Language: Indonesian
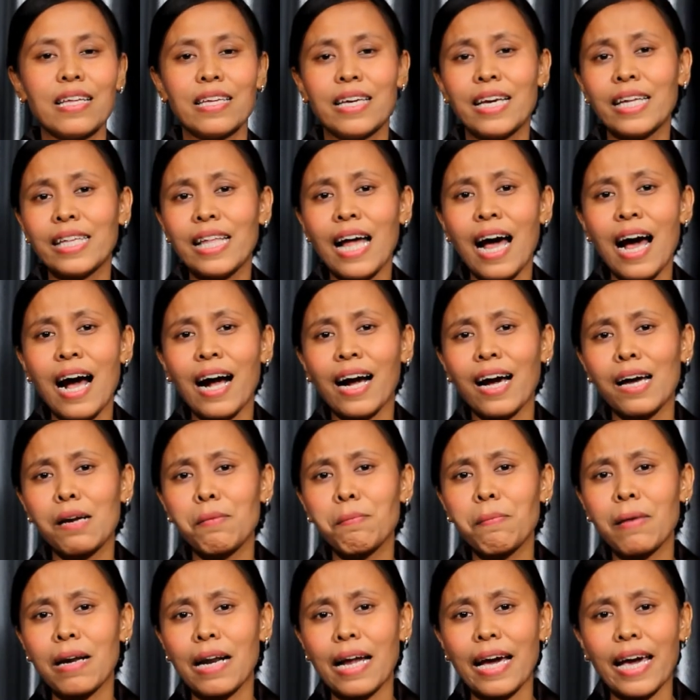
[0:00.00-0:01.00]
kita akan
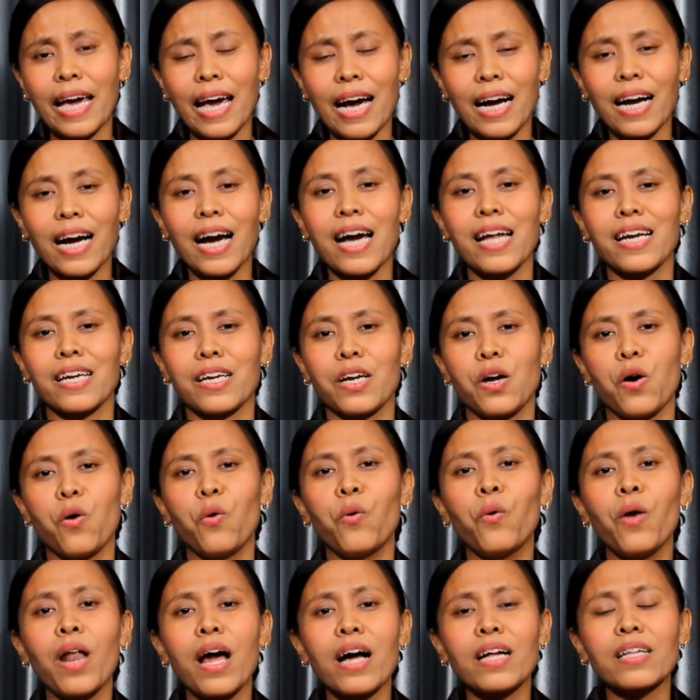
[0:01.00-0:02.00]
merayakan
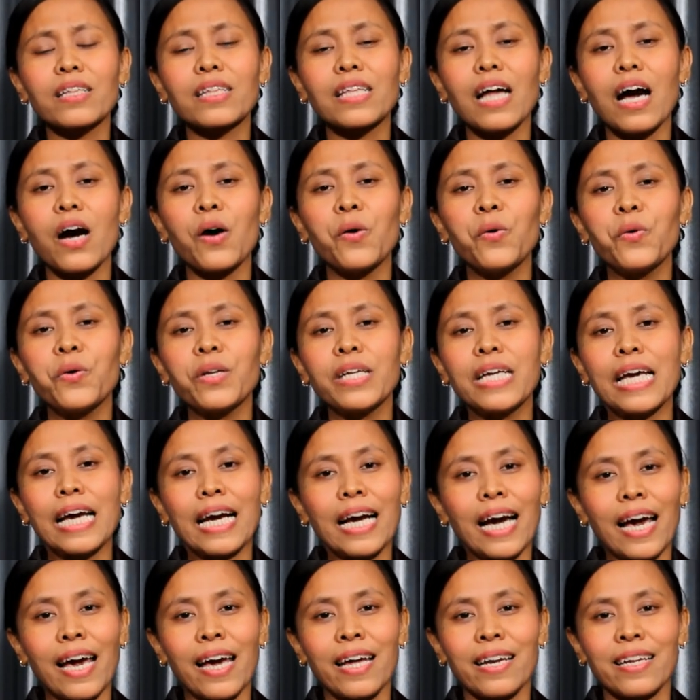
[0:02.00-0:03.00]
ulang tahun
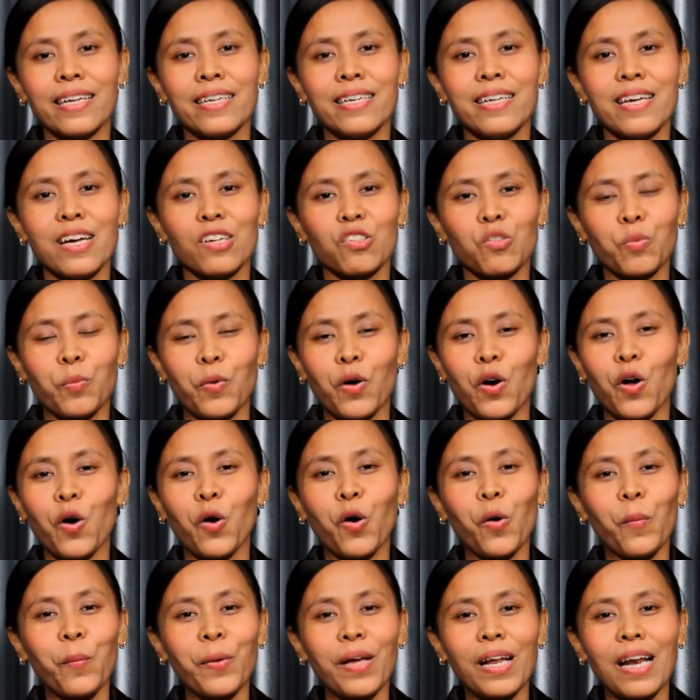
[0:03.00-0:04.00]
GKRI Diaspora
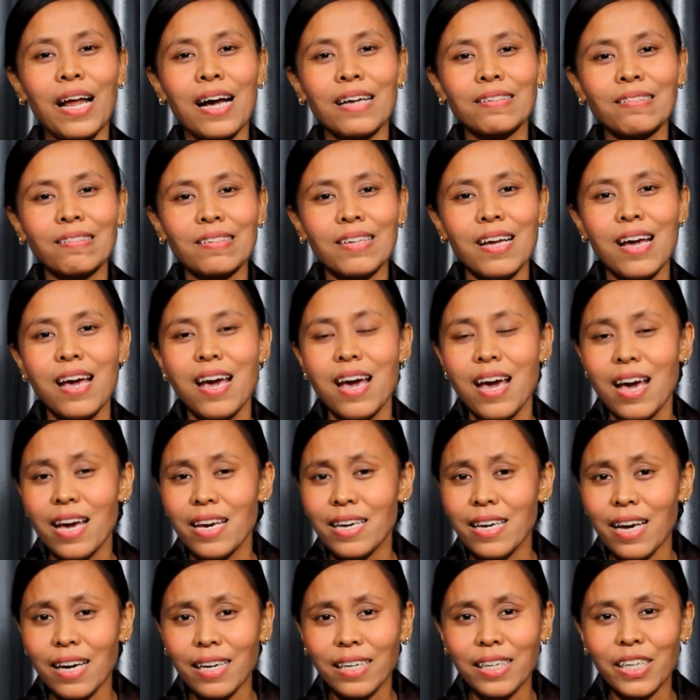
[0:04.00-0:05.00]
Kopilas
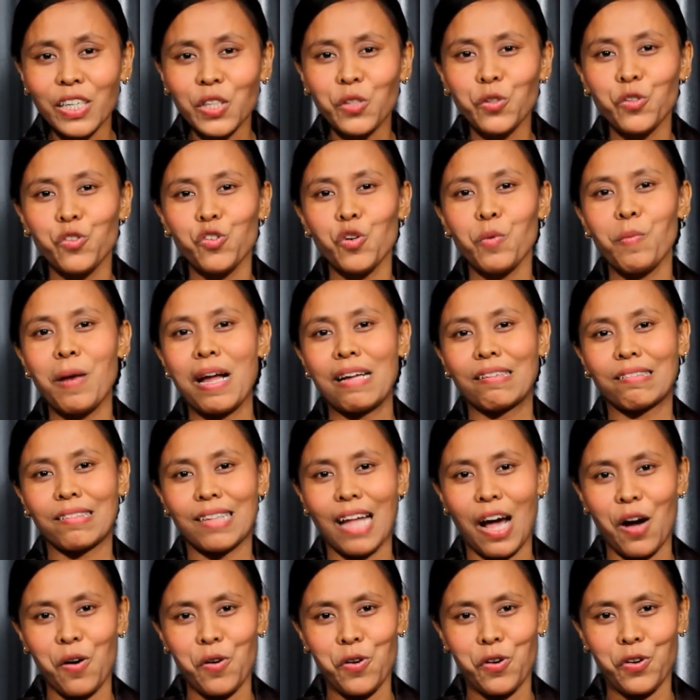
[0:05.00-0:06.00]
yang ke-17
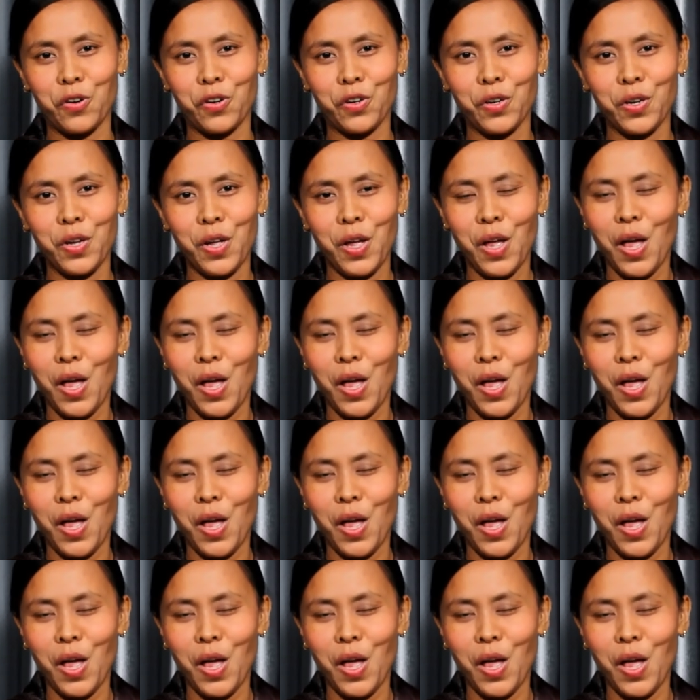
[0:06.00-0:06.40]
tahun.